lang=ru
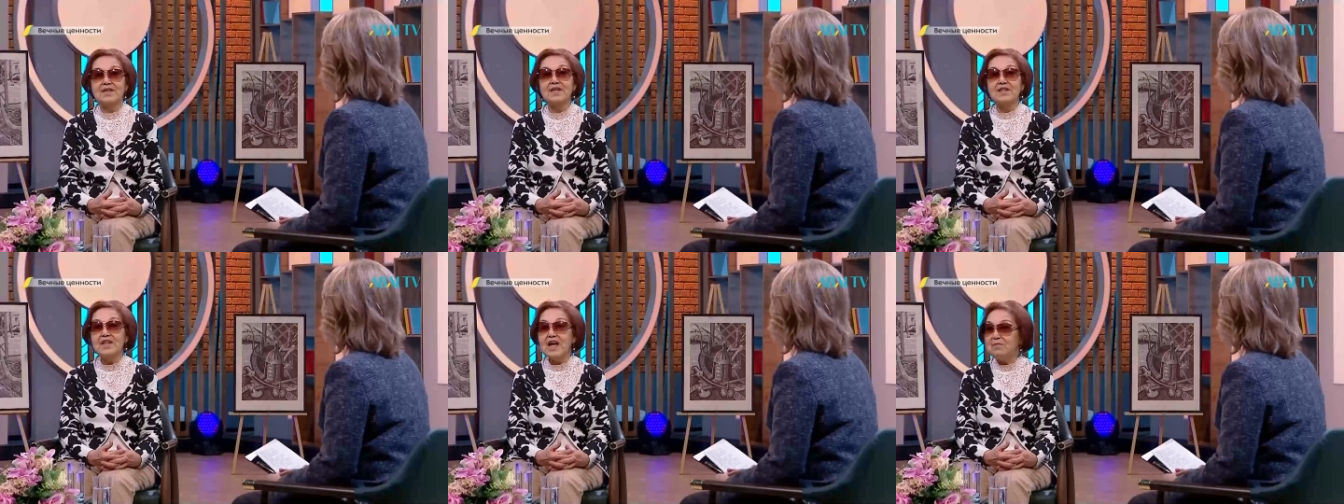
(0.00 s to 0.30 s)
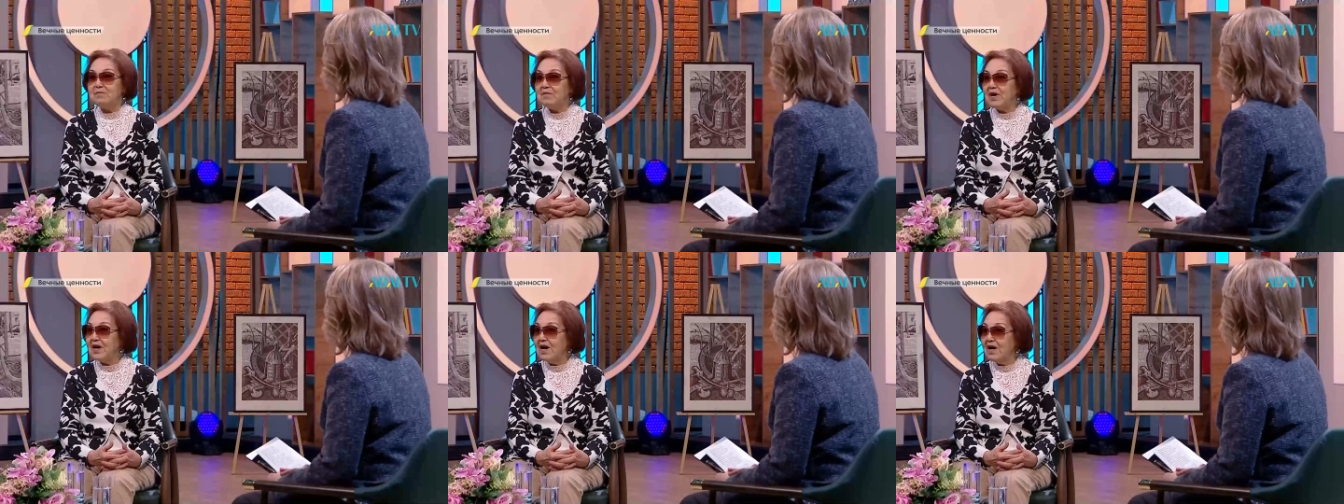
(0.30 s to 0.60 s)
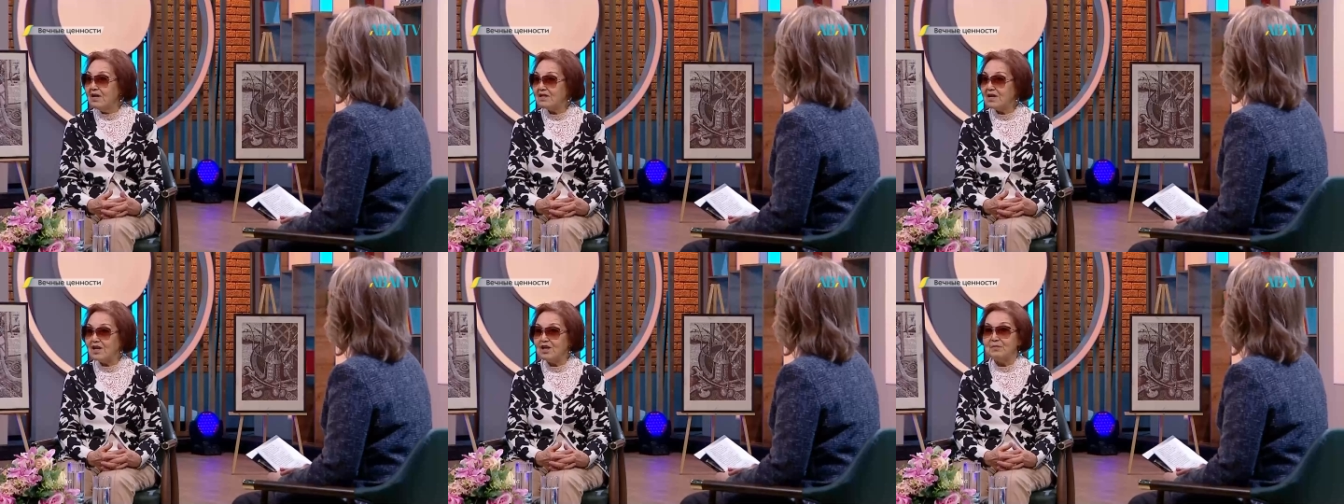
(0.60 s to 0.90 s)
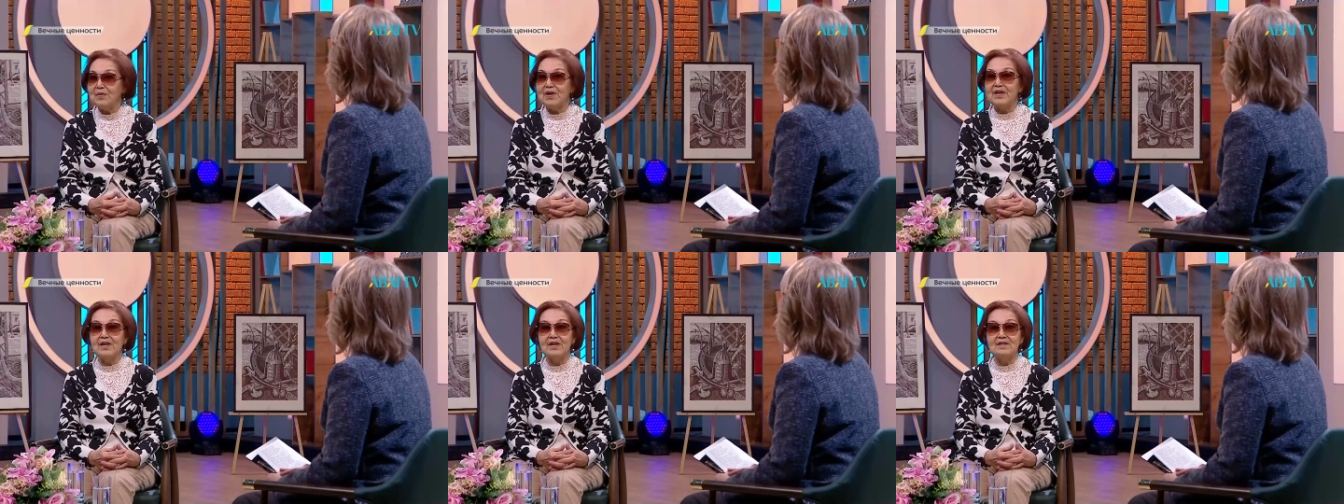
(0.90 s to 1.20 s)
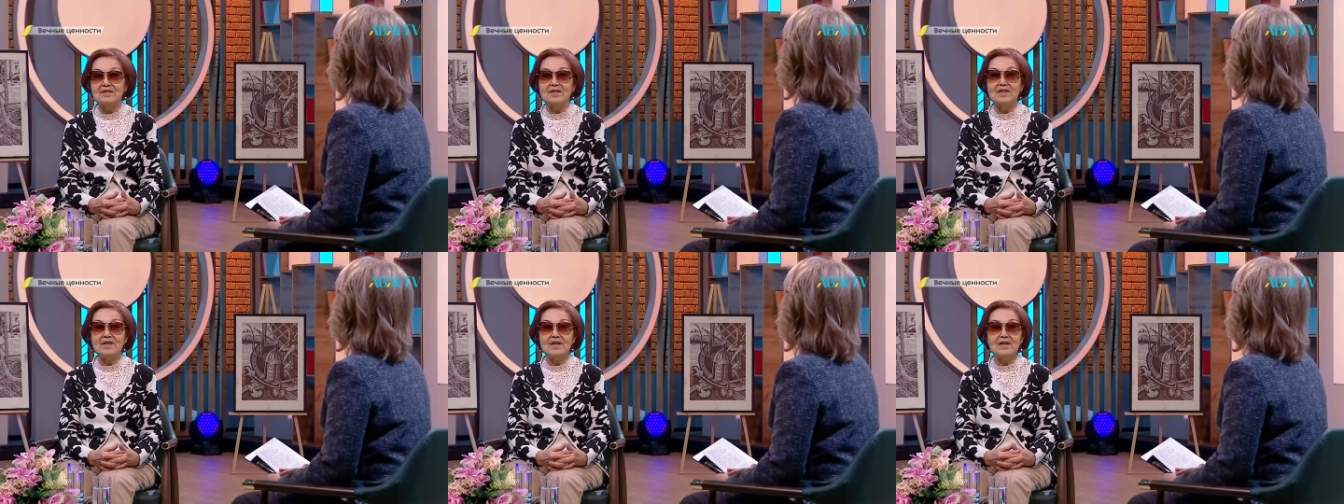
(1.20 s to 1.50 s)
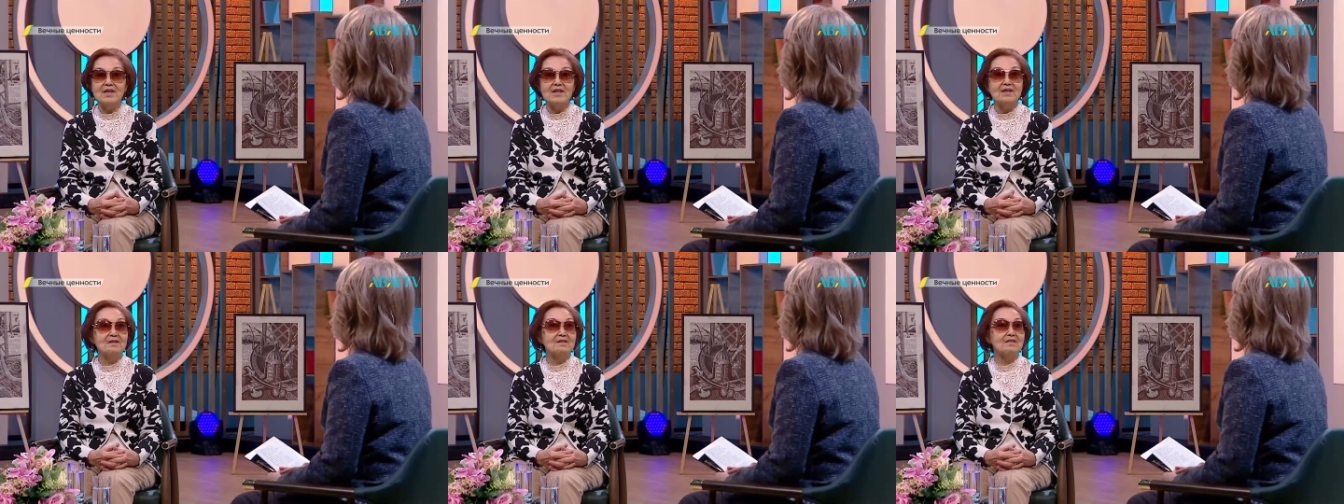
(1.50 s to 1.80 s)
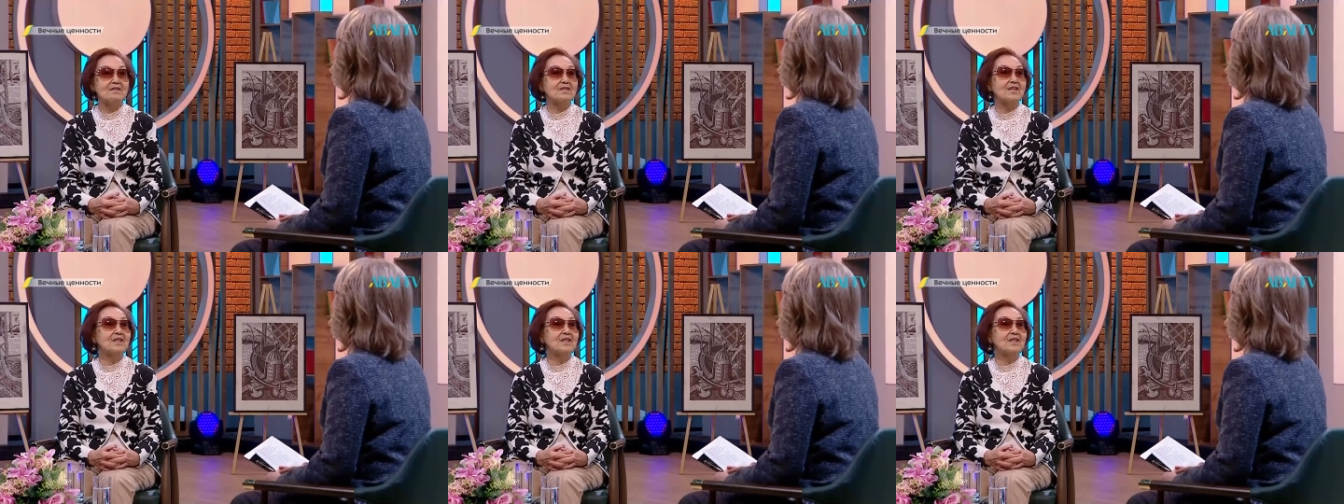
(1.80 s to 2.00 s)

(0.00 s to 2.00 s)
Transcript: кинооператоры приходили из